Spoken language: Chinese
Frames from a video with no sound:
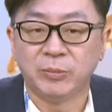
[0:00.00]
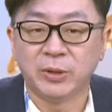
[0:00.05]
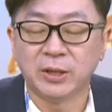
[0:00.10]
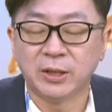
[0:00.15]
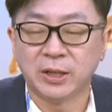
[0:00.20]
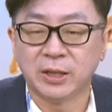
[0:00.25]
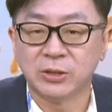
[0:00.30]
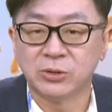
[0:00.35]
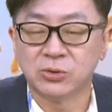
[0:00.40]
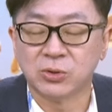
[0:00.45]

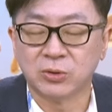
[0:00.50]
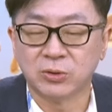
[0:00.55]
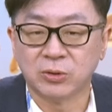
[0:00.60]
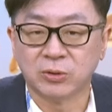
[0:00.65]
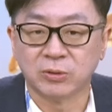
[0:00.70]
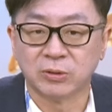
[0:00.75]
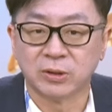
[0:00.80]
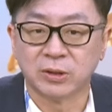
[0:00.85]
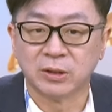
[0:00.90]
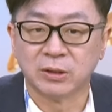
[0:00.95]
明年总
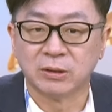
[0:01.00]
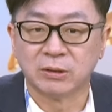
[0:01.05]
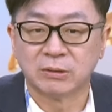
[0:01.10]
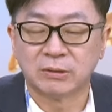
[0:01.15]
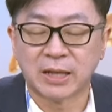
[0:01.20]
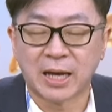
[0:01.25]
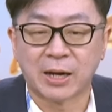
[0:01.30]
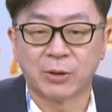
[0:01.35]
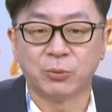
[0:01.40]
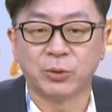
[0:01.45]
统的
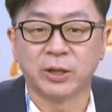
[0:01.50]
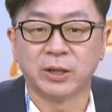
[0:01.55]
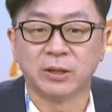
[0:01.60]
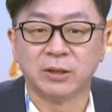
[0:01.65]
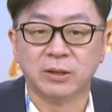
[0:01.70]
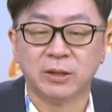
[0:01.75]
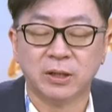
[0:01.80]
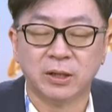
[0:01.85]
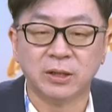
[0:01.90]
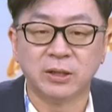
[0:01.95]
大
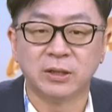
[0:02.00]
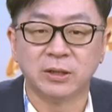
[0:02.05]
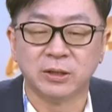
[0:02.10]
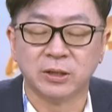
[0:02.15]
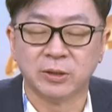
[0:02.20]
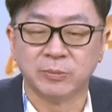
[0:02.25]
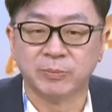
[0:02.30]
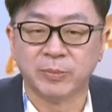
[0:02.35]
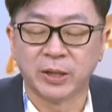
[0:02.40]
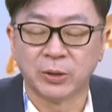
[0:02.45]
位很可
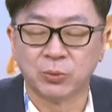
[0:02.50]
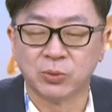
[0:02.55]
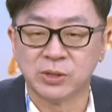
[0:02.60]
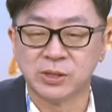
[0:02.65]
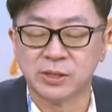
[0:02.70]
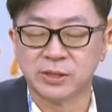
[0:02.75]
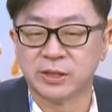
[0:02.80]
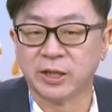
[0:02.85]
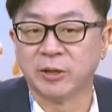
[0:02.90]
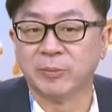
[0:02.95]
能美国
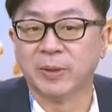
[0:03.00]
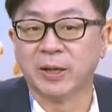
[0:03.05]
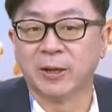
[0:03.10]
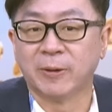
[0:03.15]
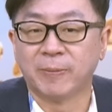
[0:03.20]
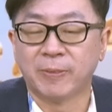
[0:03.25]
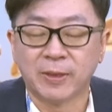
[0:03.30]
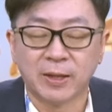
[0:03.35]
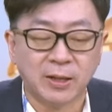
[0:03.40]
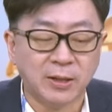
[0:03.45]
是谁
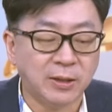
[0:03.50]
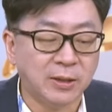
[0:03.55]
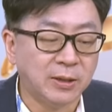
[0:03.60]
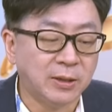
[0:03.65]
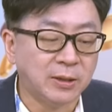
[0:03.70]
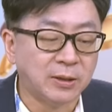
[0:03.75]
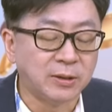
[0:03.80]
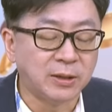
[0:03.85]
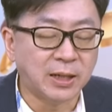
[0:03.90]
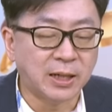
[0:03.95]
吗？
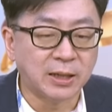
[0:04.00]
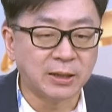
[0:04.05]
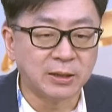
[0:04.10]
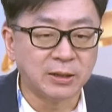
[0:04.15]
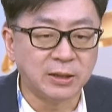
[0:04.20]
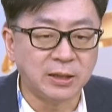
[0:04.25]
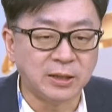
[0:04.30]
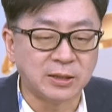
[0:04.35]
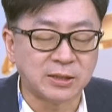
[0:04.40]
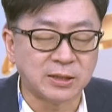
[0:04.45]
那
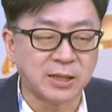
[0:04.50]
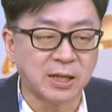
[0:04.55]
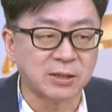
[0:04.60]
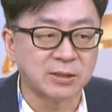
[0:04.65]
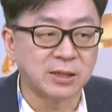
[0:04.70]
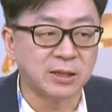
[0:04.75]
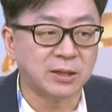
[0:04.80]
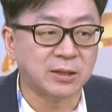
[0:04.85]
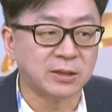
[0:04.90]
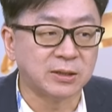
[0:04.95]
你知
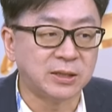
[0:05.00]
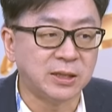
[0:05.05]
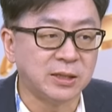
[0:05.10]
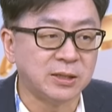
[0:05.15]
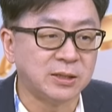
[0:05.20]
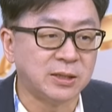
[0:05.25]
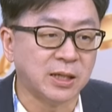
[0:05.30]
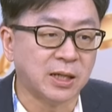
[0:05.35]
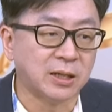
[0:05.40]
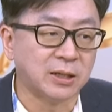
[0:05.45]
道这个
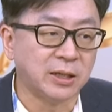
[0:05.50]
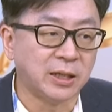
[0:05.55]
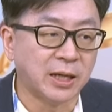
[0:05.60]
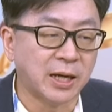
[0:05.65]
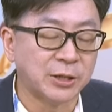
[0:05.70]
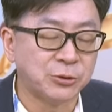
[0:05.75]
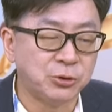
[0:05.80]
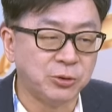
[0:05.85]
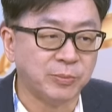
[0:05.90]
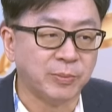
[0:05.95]
现象，你
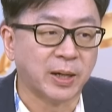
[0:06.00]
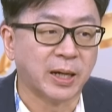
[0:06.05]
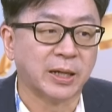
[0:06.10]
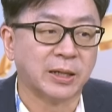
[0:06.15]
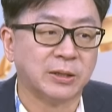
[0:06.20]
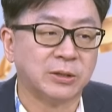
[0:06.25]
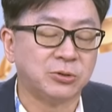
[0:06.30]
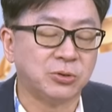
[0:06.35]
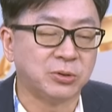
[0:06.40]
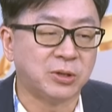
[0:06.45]
还去
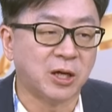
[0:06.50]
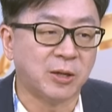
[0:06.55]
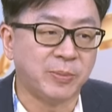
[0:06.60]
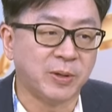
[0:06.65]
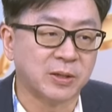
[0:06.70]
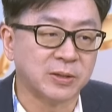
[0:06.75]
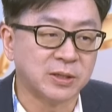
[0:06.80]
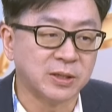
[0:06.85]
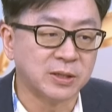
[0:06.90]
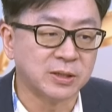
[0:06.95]
买，就代
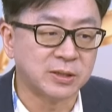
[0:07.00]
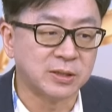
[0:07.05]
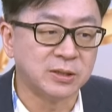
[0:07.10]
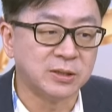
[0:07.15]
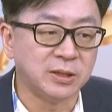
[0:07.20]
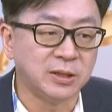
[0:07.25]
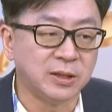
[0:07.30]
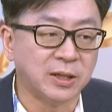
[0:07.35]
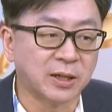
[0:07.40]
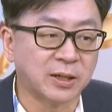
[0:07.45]
表这个资
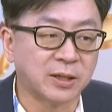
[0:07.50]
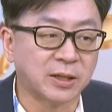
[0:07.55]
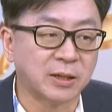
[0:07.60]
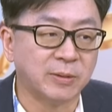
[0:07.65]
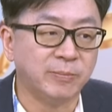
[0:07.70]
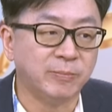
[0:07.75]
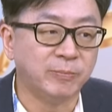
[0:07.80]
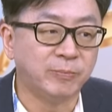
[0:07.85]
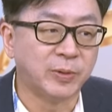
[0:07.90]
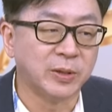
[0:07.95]
金它
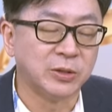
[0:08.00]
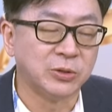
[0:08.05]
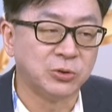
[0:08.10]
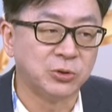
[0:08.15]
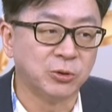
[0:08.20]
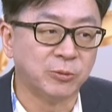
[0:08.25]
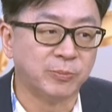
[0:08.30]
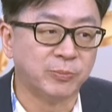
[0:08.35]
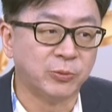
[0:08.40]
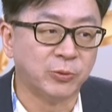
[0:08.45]
根本
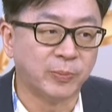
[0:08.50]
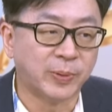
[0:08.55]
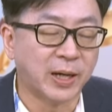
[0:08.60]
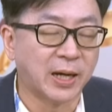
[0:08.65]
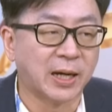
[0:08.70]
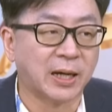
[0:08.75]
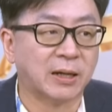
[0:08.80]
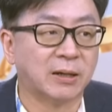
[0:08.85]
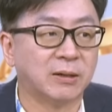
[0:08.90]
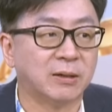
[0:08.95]
就不
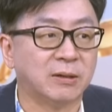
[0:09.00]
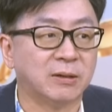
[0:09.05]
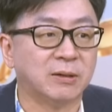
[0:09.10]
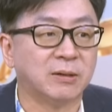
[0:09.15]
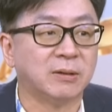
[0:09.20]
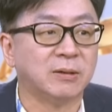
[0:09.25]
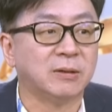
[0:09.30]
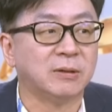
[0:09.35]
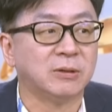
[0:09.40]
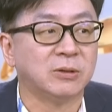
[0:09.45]
怕
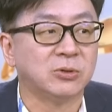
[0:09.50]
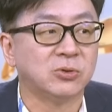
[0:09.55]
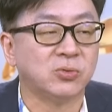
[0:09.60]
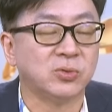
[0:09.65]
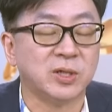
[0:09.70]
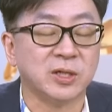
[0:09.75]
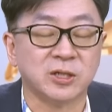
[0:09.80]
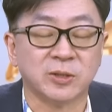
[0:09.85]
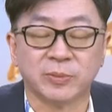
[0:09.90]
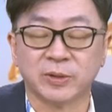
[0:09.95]

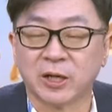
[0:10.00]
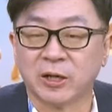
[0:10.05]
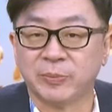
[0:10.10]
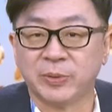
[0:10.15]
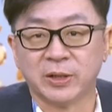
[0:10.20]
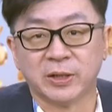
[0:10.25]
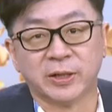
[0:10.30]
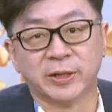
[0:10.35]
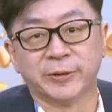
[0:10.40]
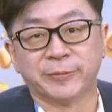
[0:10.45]
出现什么改
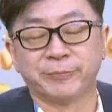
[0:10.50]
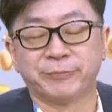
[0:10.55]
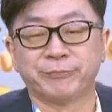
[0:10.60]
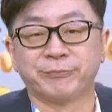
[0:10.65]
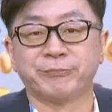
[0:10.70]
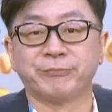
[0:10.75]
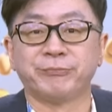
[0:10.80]
变啊？